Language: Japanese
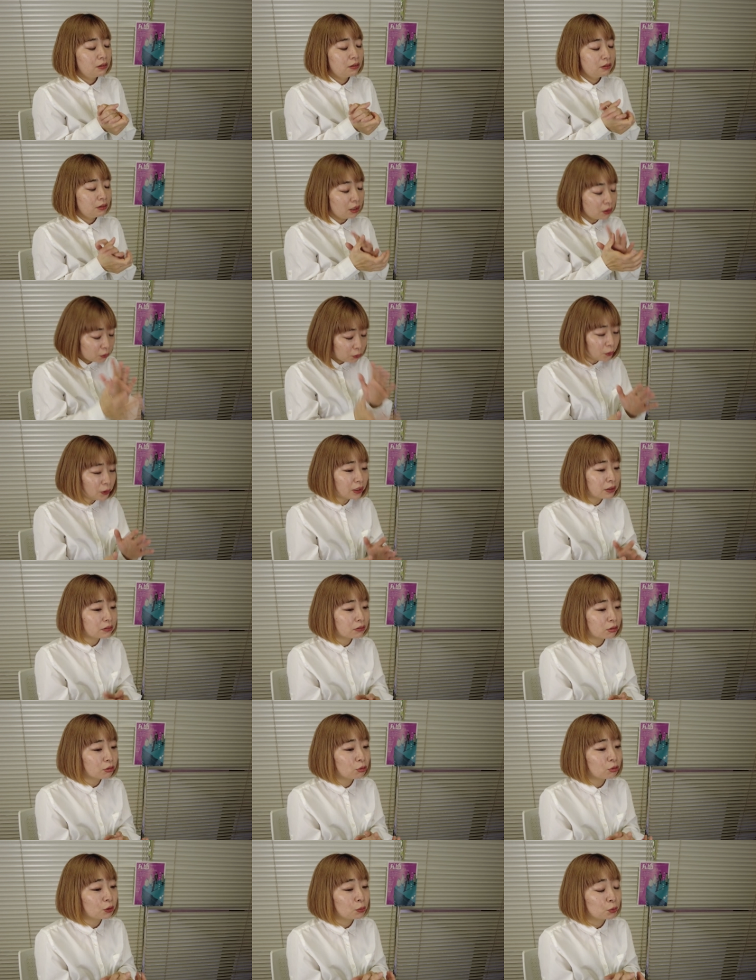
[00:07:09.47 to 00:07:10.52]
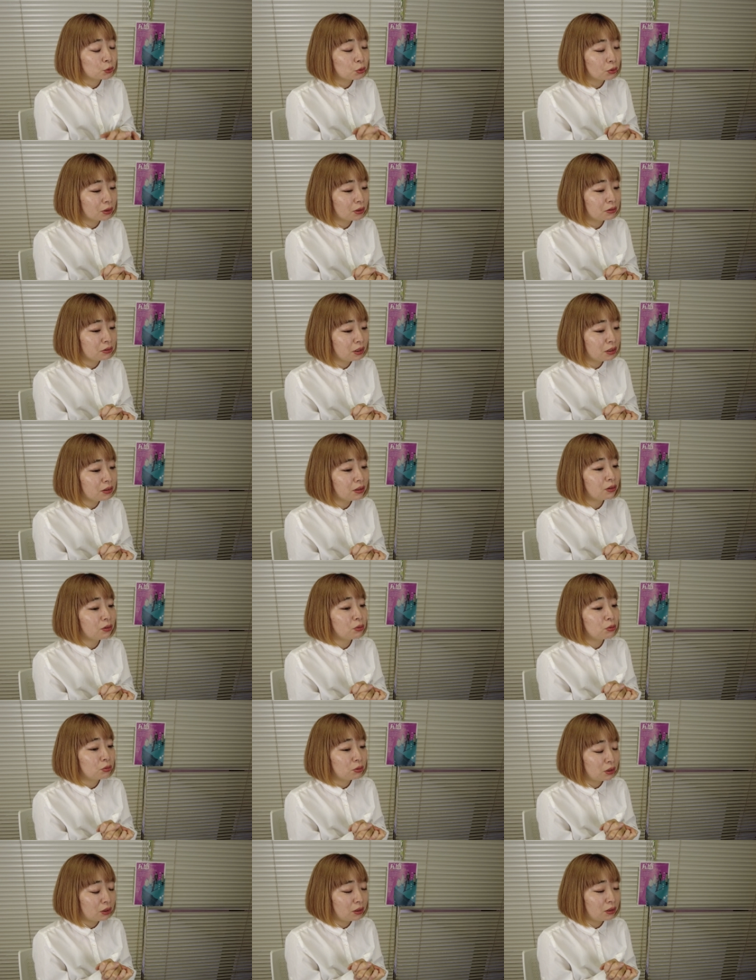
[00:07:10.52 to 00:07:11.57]
役をやってる時もそれが出てる
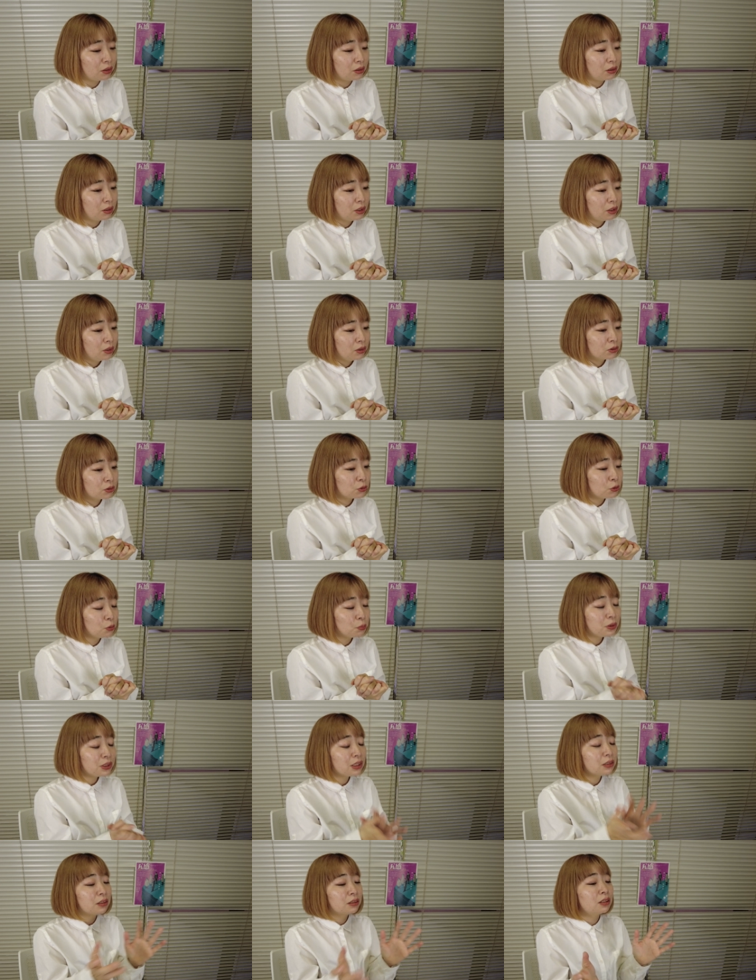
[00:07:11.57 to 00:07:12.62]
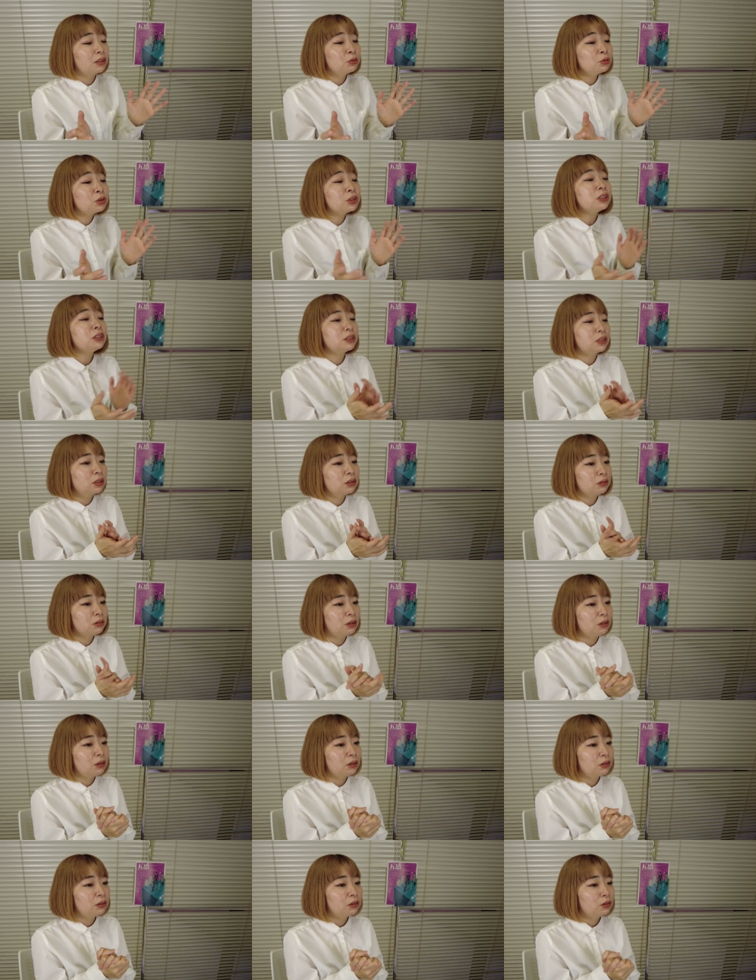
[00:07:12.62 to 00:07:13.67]
ので、すごい見てて楽しいなっ
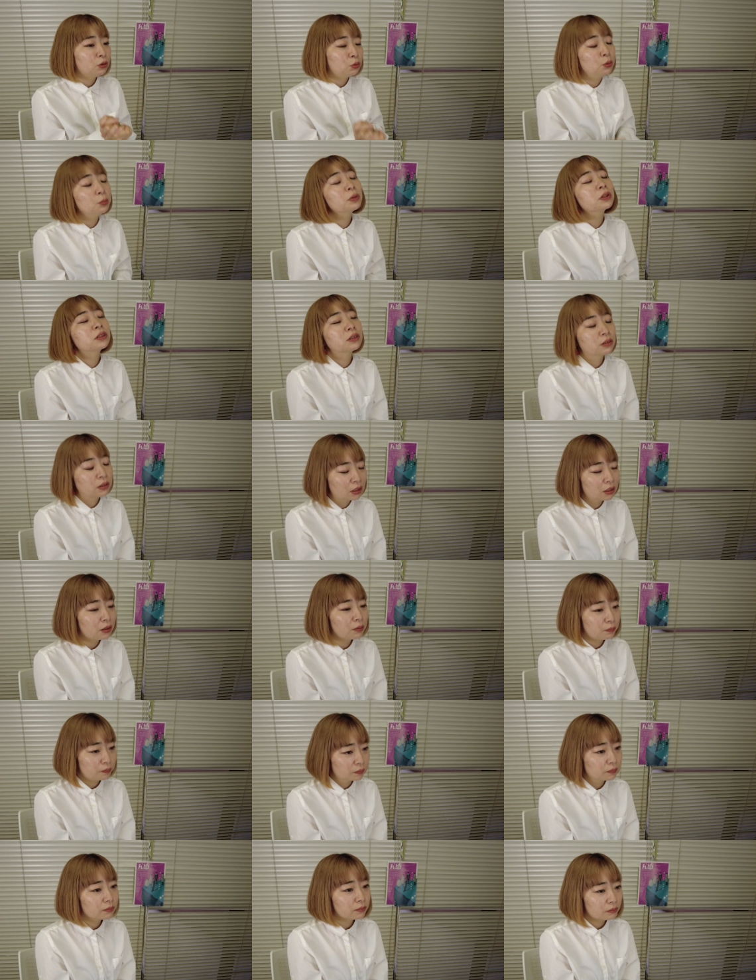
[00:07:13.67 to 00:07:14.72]
て思いますね。